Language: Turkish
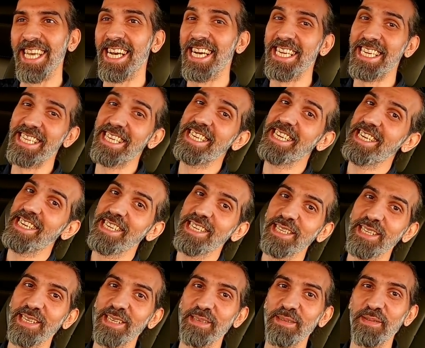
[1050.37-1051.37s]
yani
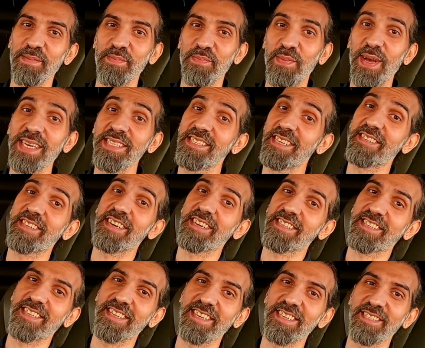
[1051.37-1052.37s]
e, bence
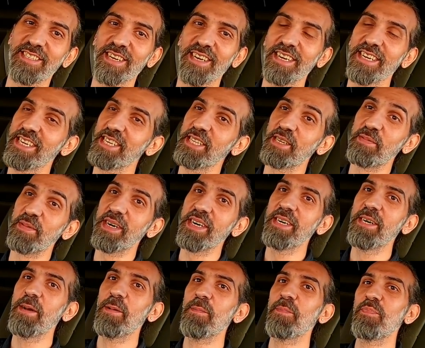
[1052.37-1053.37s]
takdire şayan ama
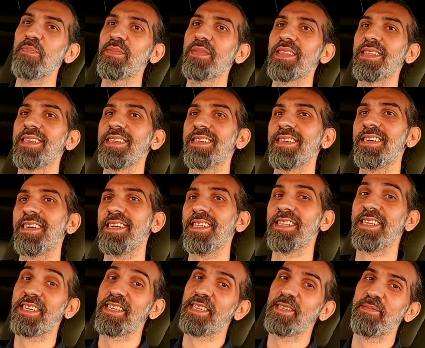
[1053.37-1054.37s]

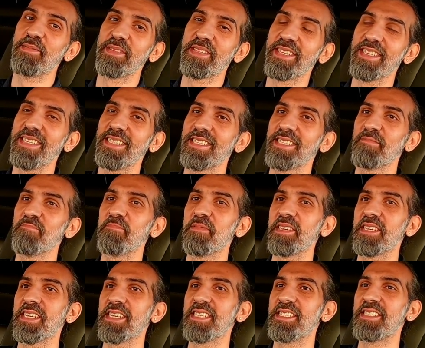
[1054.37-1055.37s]
Allah rahmet eylesin
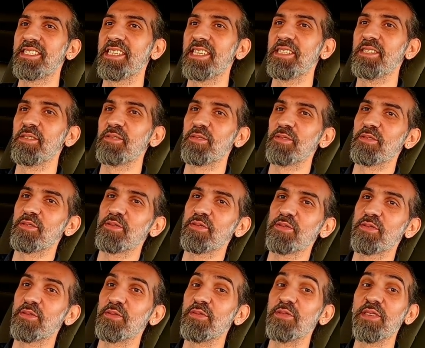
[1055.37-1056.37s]
mekanı cennet olsun.
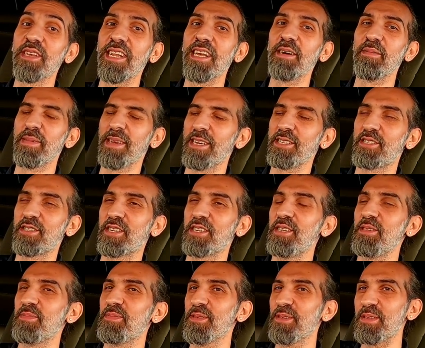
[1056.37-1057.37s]
Tuncel abi acık
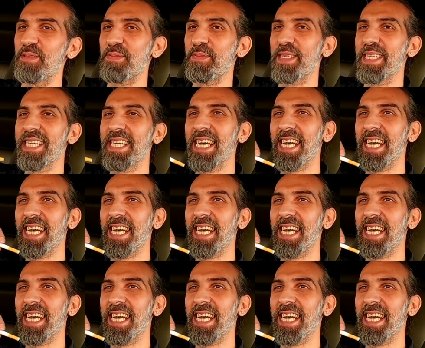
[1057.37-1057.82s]
ayıp oldu be.